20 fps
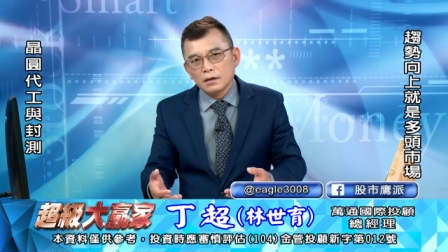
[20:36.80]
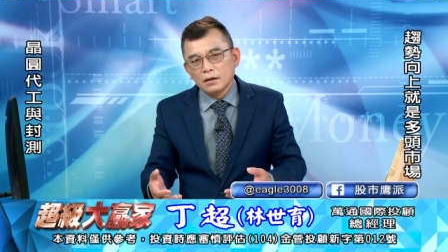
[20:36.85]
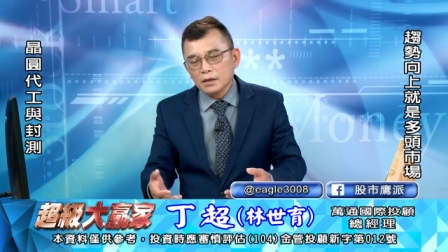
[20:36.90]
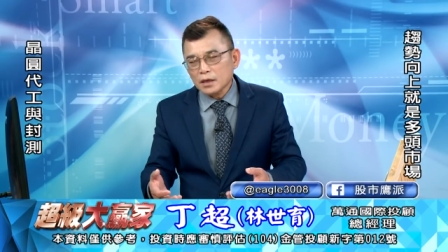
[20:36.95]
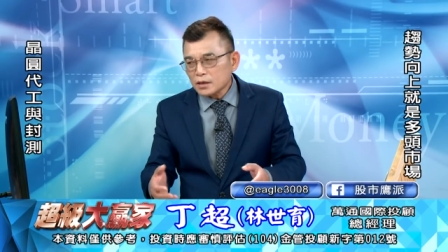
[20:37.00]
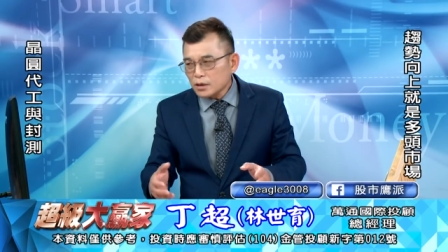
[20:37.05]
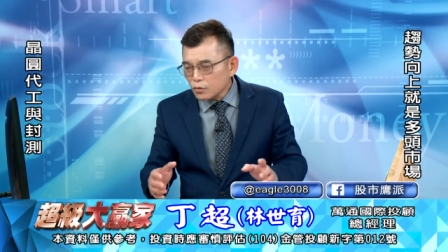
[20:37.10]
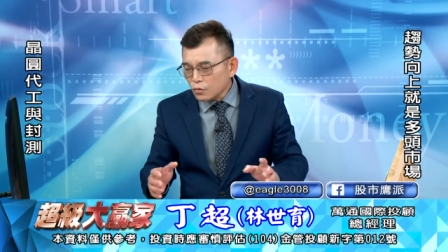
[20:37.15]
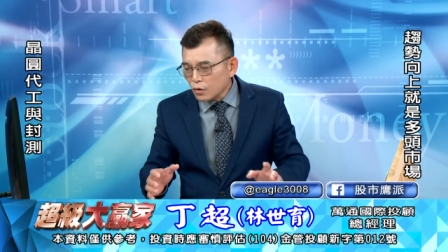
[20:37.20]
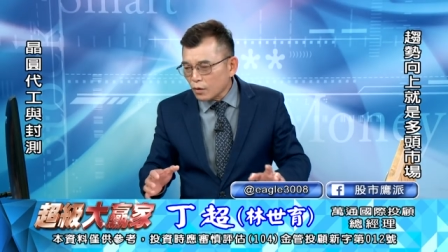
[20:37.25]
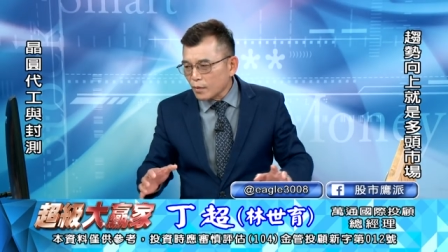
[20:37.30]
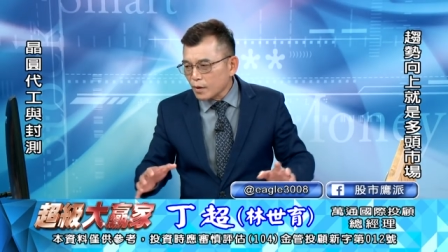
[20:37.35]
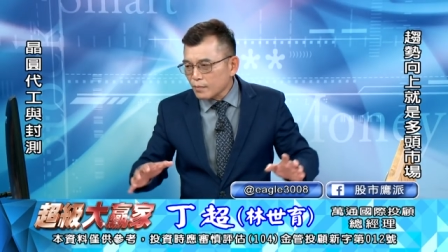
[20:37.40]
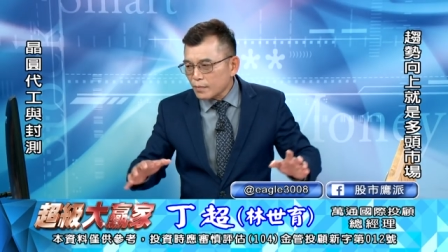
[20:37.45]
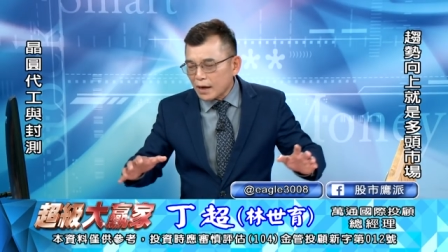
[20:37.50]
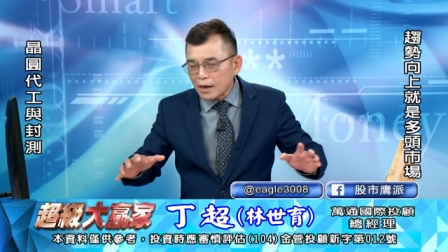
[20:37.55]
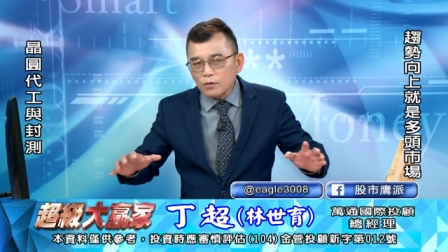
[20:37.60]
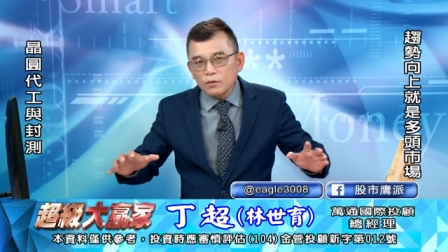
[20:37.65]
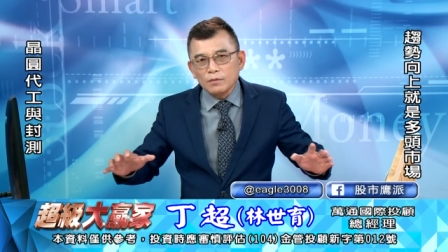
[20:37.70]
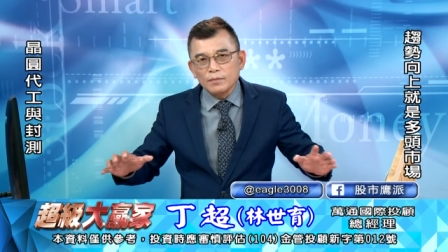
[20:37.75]
但是我们
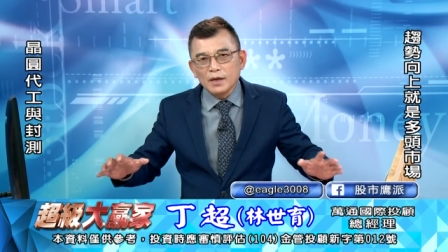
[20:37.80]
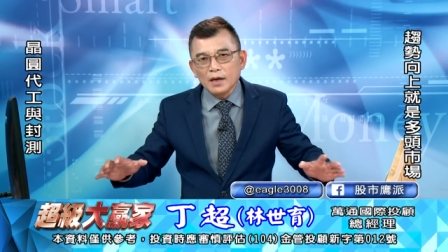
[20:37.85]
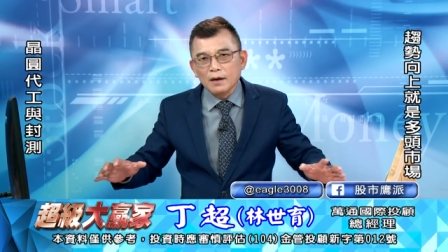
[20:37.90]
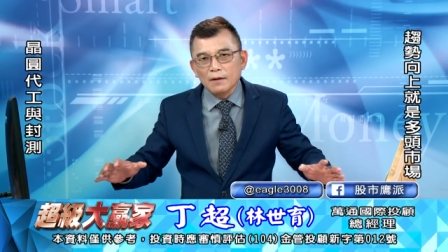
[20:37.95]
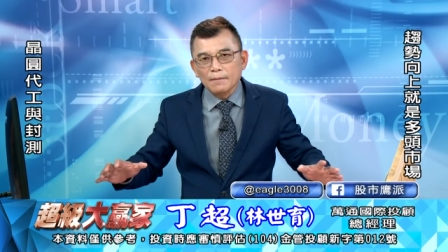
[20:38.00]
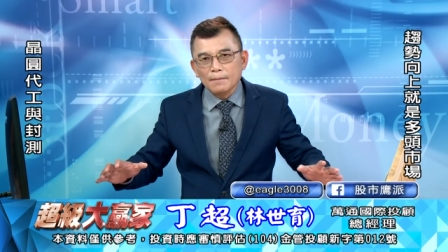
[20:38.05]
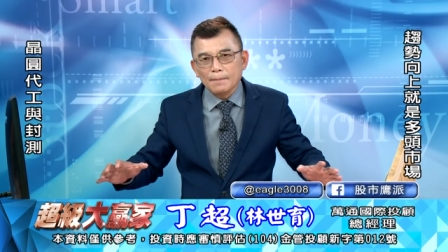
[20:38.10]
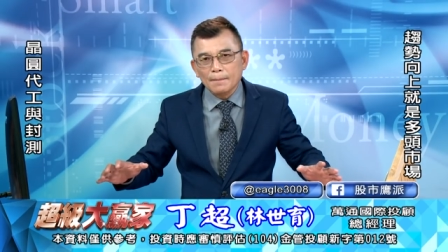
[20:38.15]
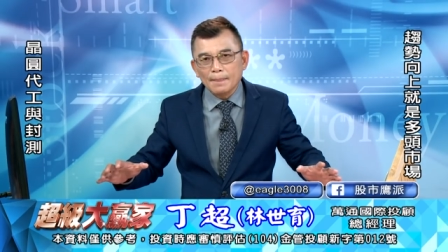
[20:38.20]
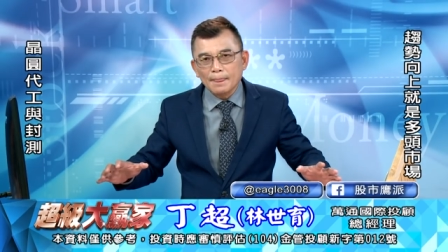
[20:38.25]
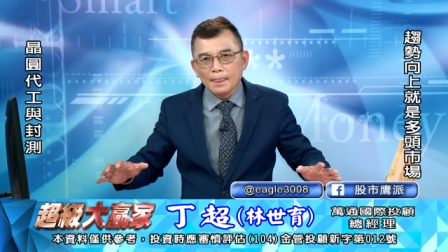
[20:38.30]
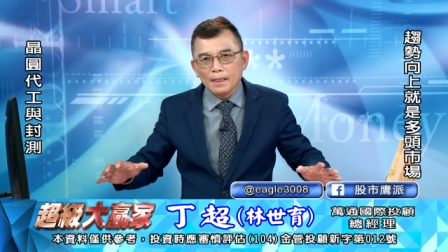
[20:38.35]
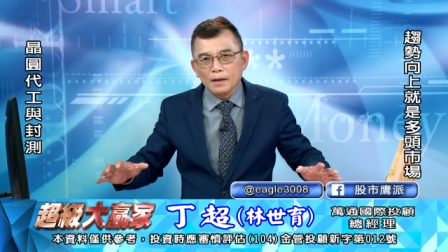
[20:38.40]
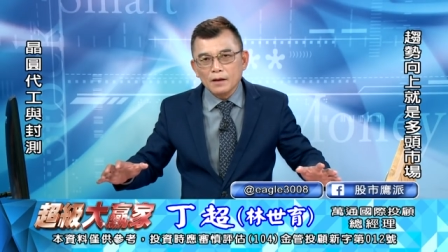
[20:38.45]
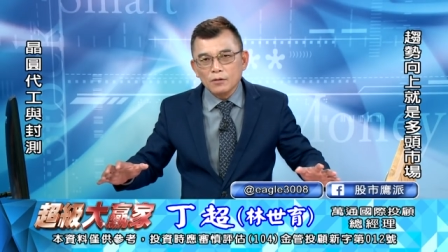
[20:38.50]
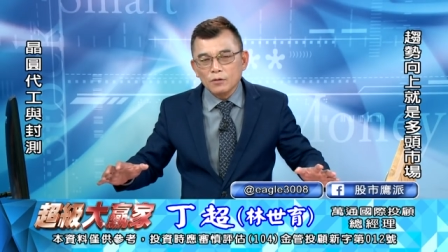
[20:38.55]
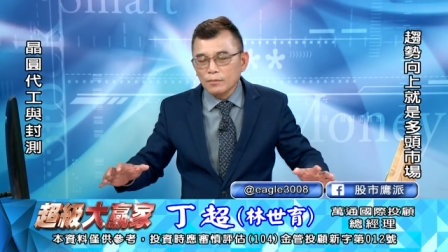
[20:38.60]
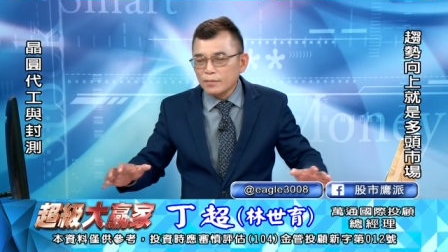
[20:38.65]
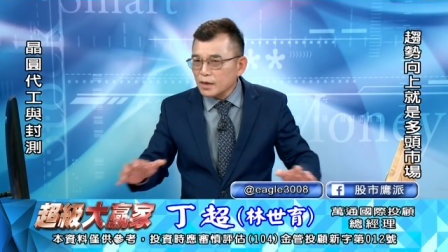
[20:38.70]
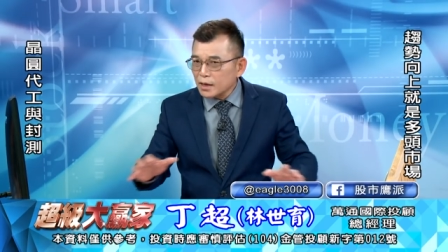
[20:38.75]
买股票，
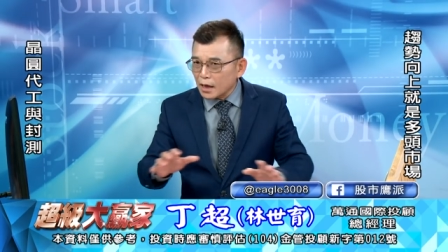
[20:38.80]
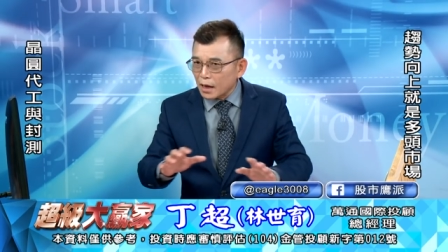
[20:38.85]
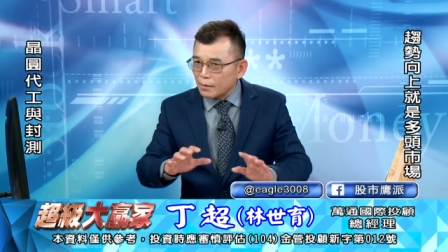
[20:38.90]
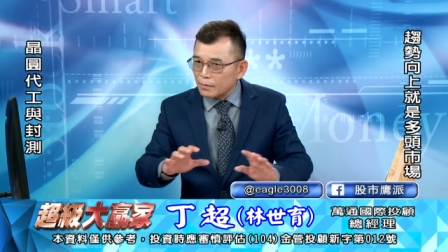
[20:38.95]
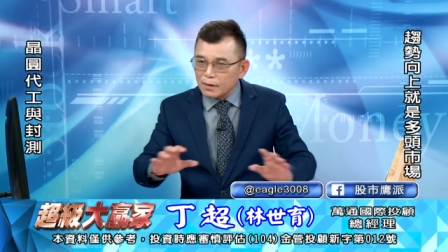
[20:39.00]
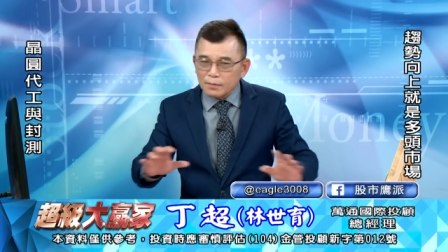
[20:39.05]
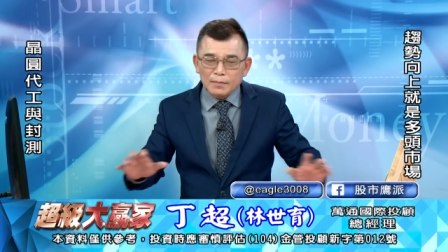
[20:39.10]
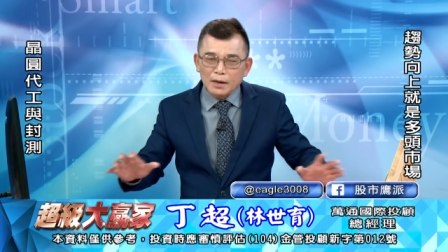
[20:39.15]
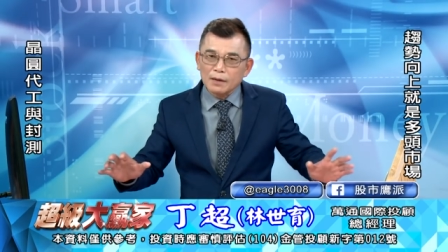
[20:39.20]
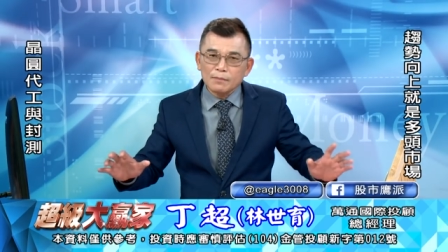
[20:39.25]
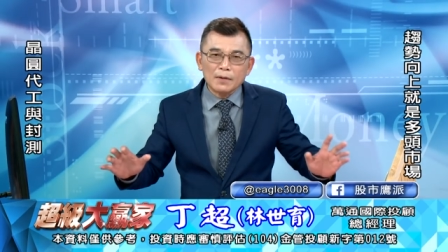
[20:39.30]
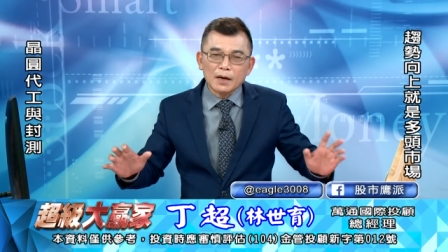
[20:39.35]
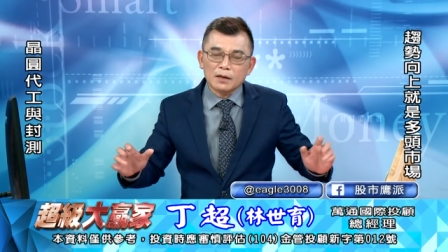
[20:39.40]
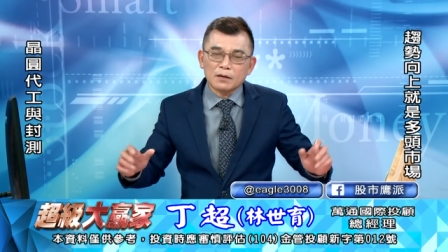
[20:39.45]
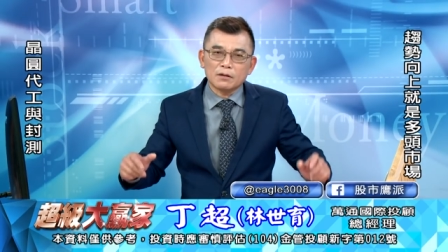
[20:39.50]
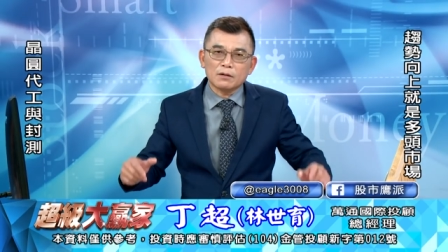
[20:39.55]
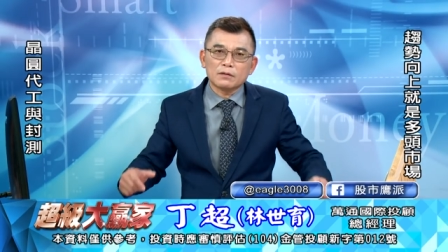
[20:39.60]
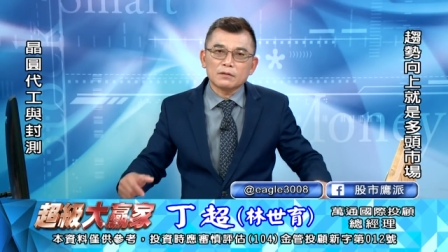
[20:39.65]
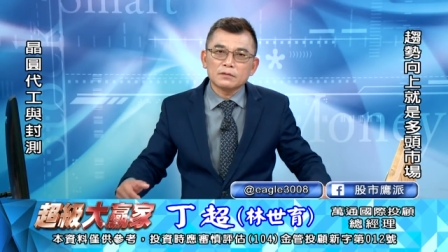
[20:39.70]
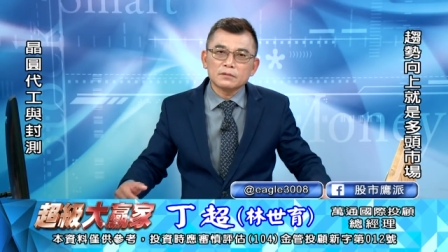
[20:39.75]
我们也还没买满
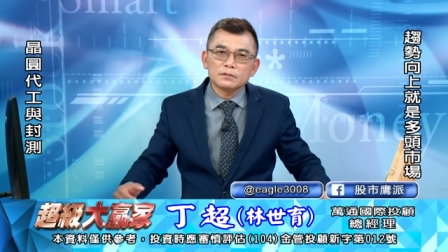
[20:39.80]
哦。